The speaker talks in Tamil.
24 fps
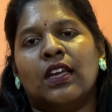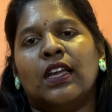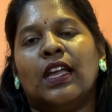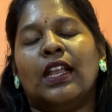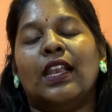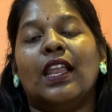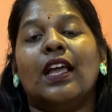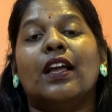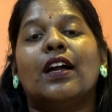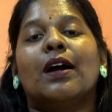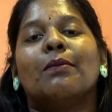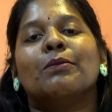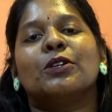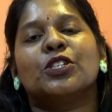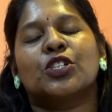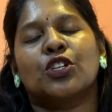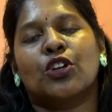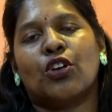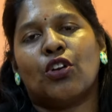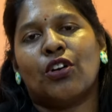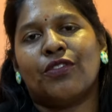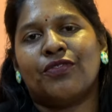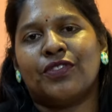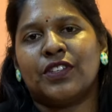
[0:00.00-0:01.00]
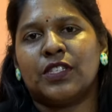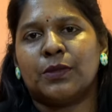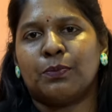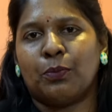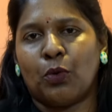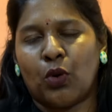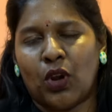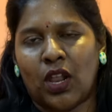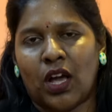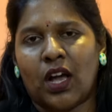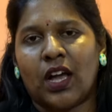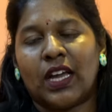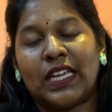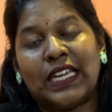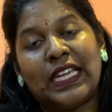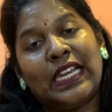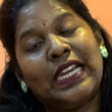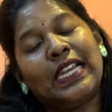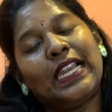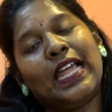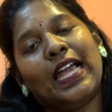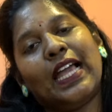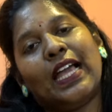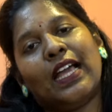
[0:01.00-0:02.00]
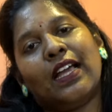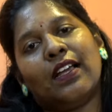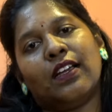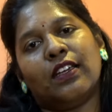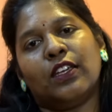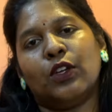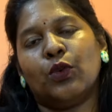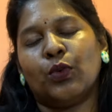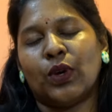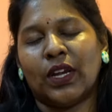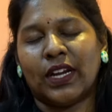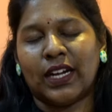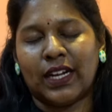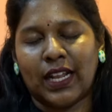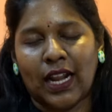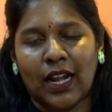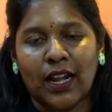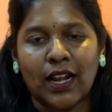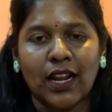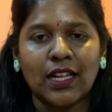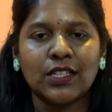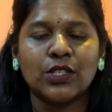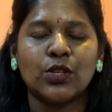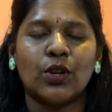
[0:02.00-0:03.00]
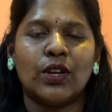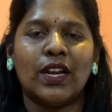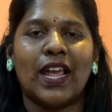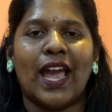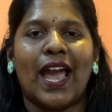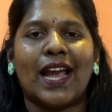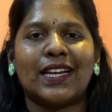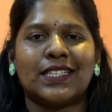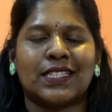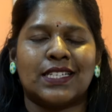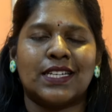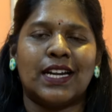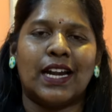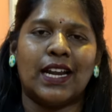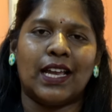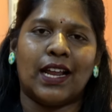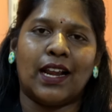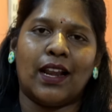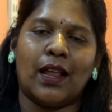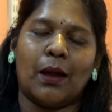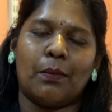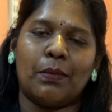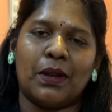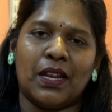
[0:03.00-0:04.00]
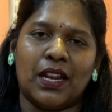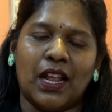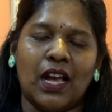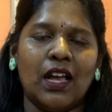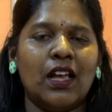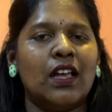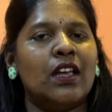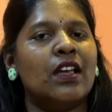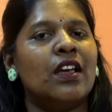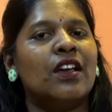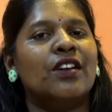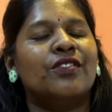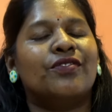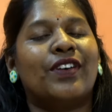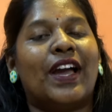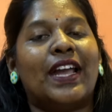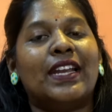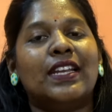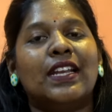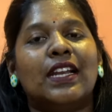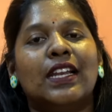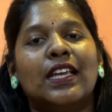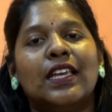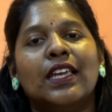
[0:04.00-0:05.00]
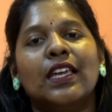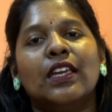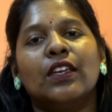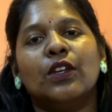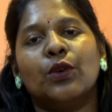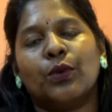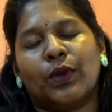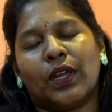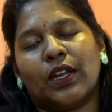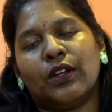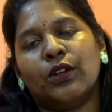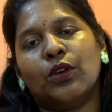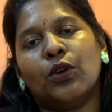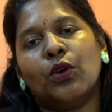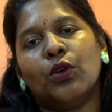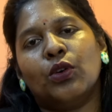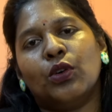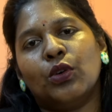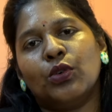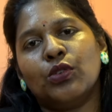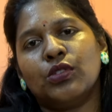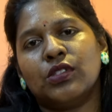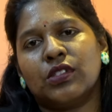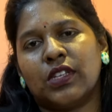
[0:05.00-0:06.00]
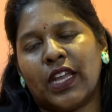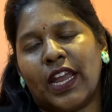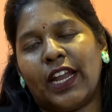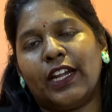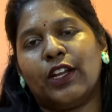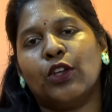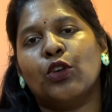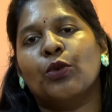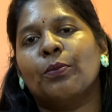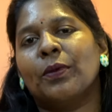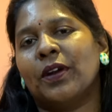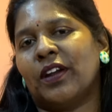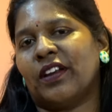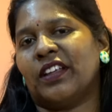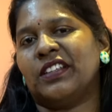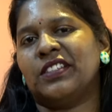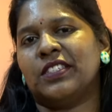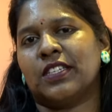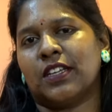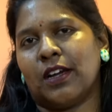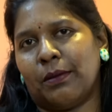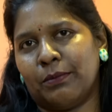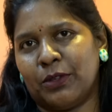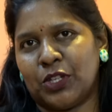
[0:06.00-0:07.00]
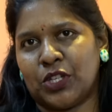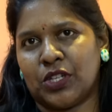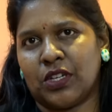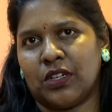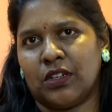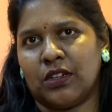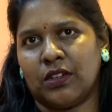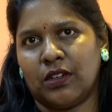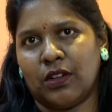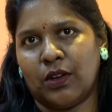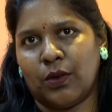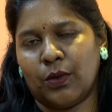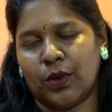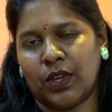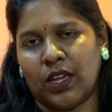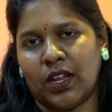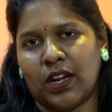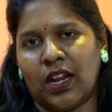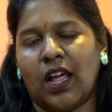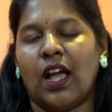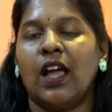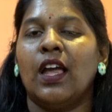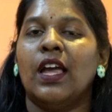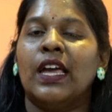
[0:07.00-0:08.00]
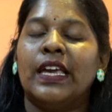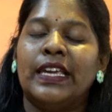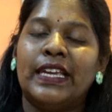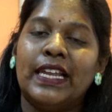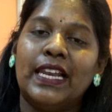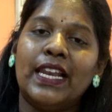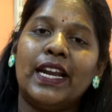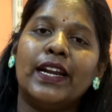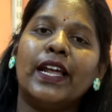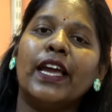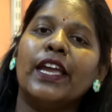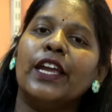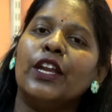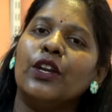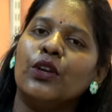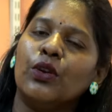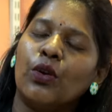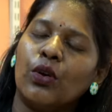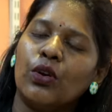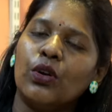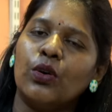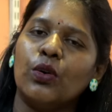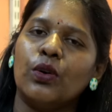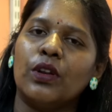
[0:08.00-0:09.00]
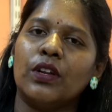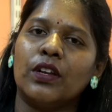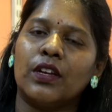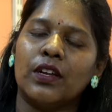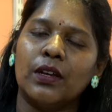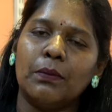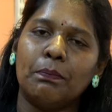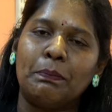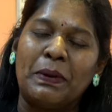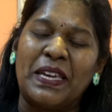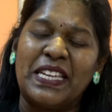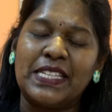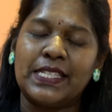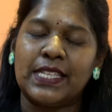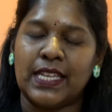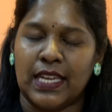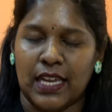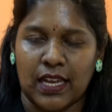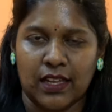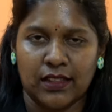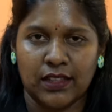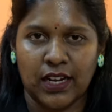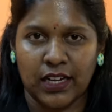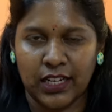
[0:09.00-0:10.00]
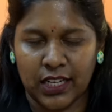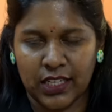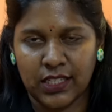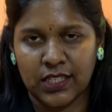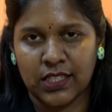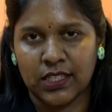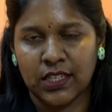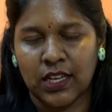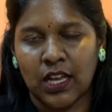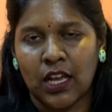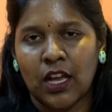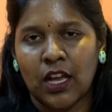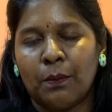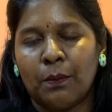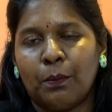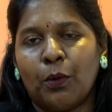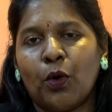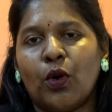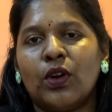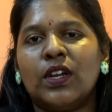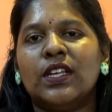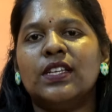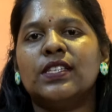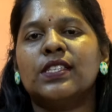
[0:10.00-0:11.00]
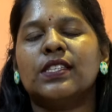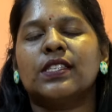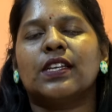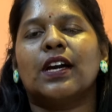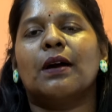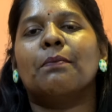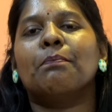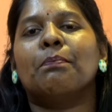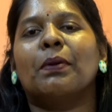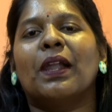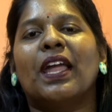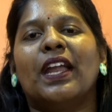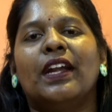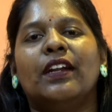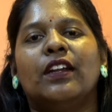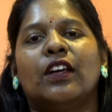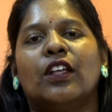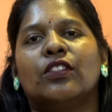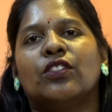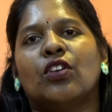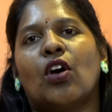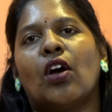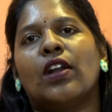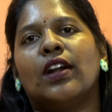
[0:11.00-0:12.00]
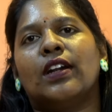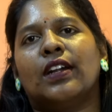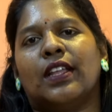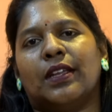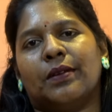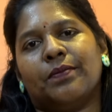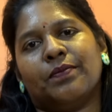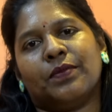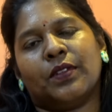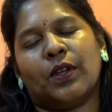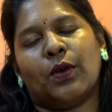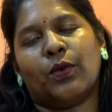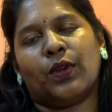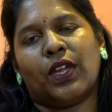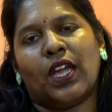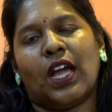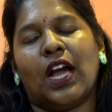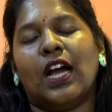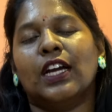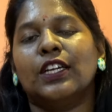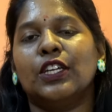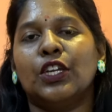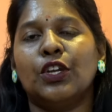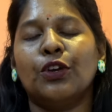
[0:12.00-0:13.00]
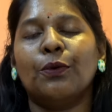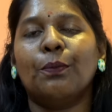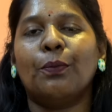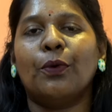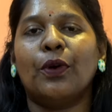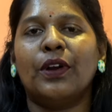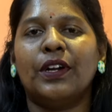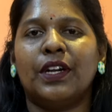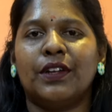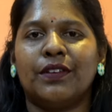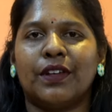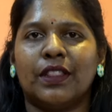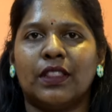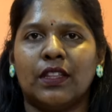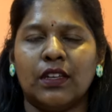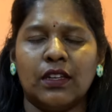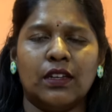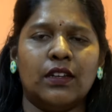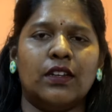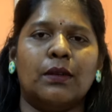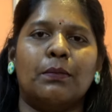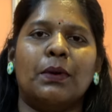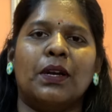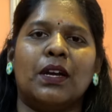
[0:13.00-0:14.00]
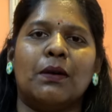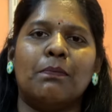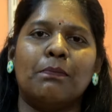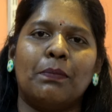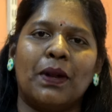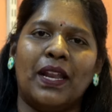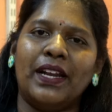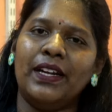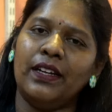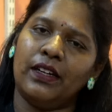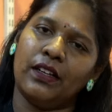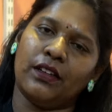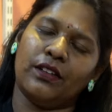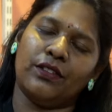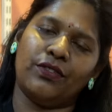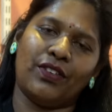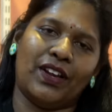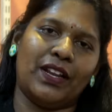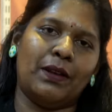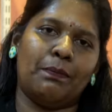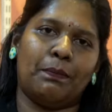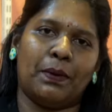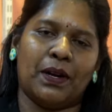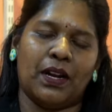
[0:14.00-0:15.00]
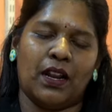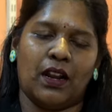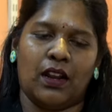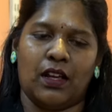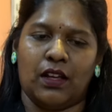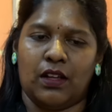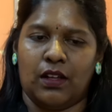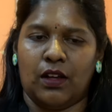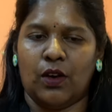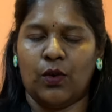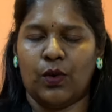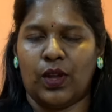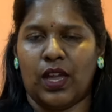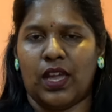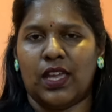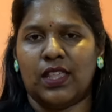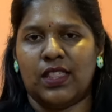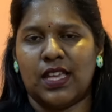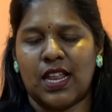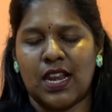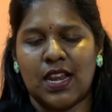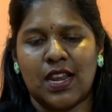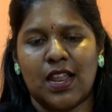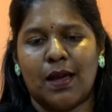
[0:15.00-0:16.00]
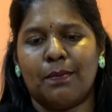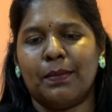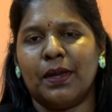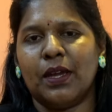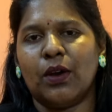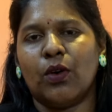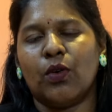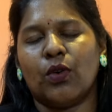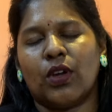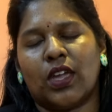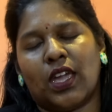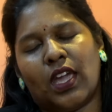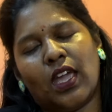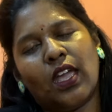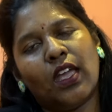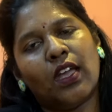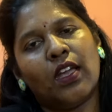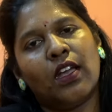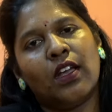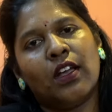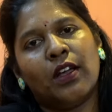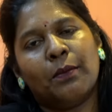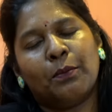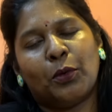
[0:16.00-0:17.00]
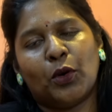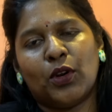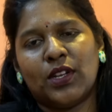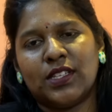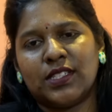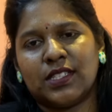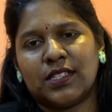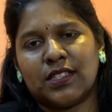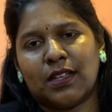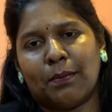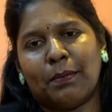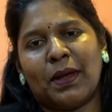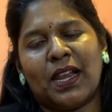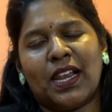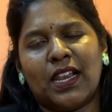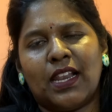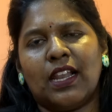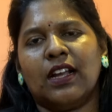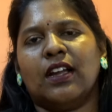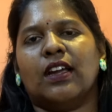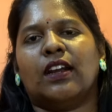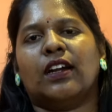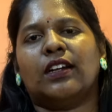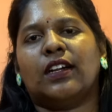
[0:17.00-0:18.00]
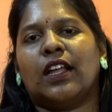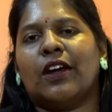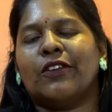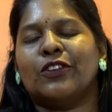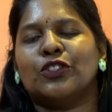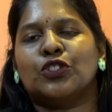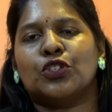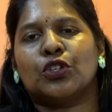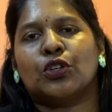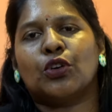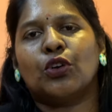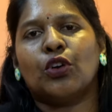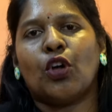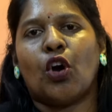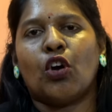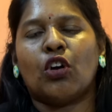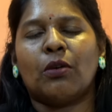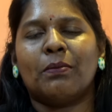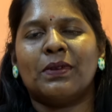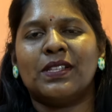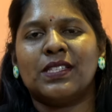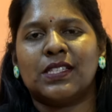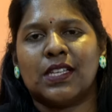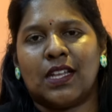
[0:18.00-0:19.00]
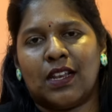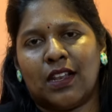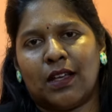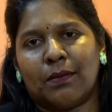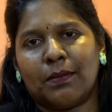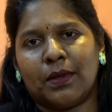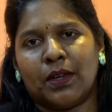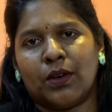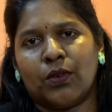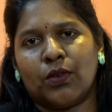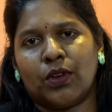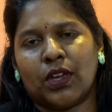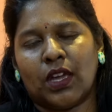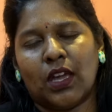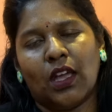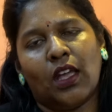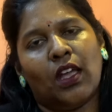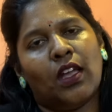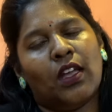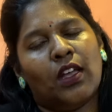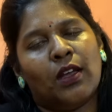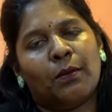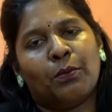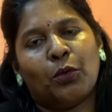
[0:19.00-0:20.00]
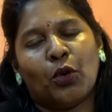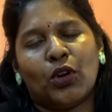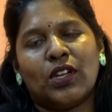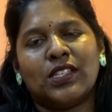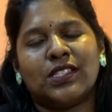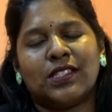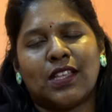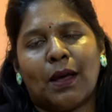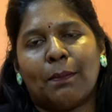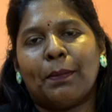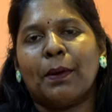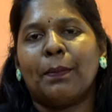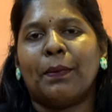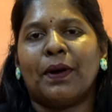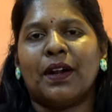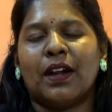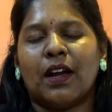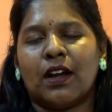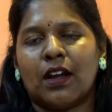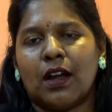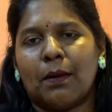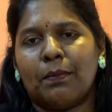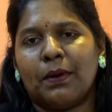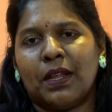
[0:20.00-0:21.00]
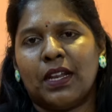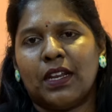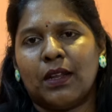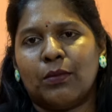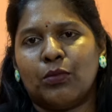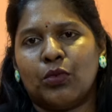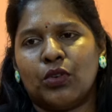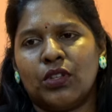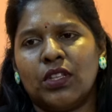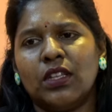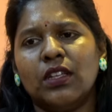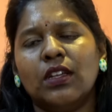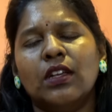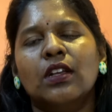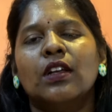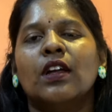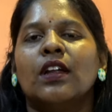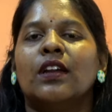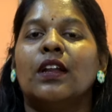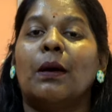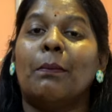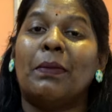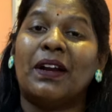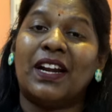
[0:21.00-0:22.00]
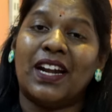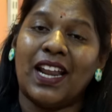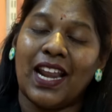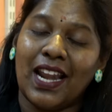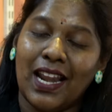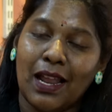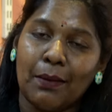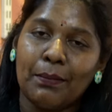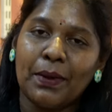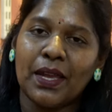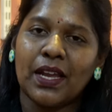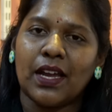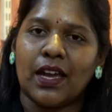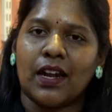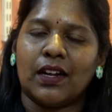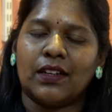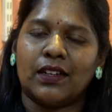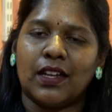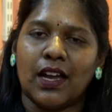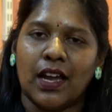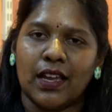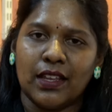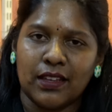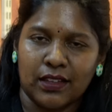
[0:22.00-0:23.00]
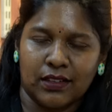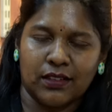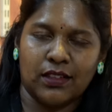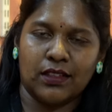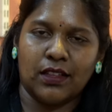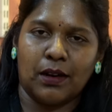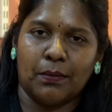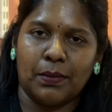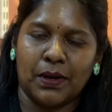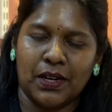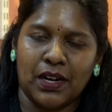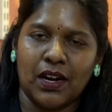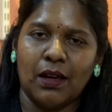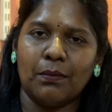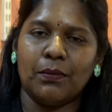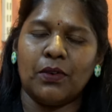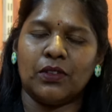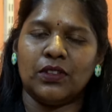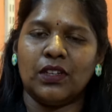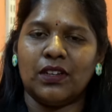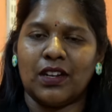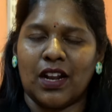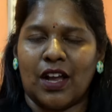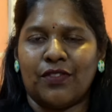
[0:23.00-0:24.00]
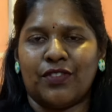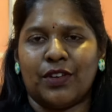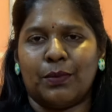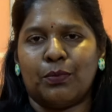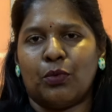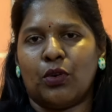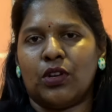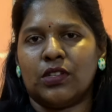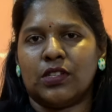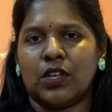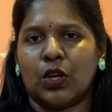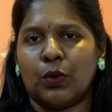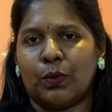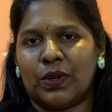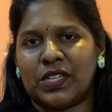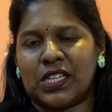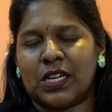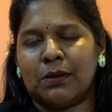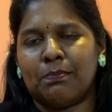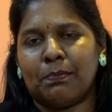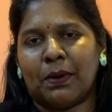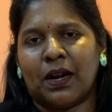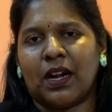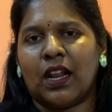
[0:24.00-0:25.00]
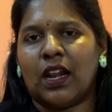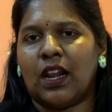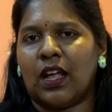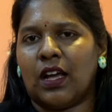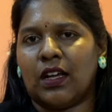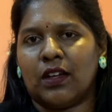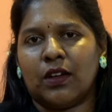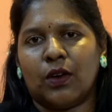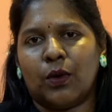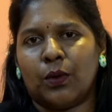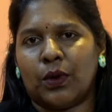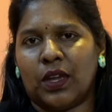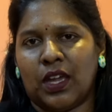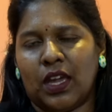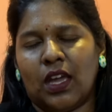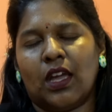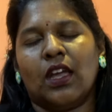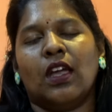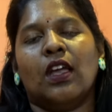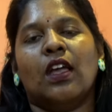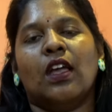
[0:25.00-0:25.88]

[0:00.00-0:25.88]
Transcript: இல்லை கமிஷனர் ஆஃபீஸ் போகலாம் இல்லை இவங்ககிட்டலாம் சொல்லி ஆக்ஷன் எடுக்கல அப்படின்னா ஃபைனலி யூ கேன் கோ டு ஸ்டேட் ஹியூமன் ரைட்ஸ் கமிஷன் ஓகேங்களா இல்லைனா இன்னொன்று இருக்குது பிசிஏ தட் இஸ் போலீஸ் கம்ப்ளைண்ட் அத்தாரிட்டி ஓகே அங்கேயும் போயிட்டு வந்து நம்ம கம்ப்ளைண்ட் ஃபைல் பண்ணலாம் ஓகே இது எல்லாமே ஓகே போலீஸ் நம்ம எல்லாம் கரெக்டாக வச்சுருக்கோம் டாக்குமெண்ட்ஸ் எல்லாமே ஓகே போலீஸ் தப்பு பண்ணாங்க அப்படின்னும் போது நம்மக்கிட்ட எல்லாமே கரெக்டாக இருந்தது அப்படின்னா நம்ம வந்து டிராஃபிக் போலீஸை கொஷின் பண்ணலாம் ஓகே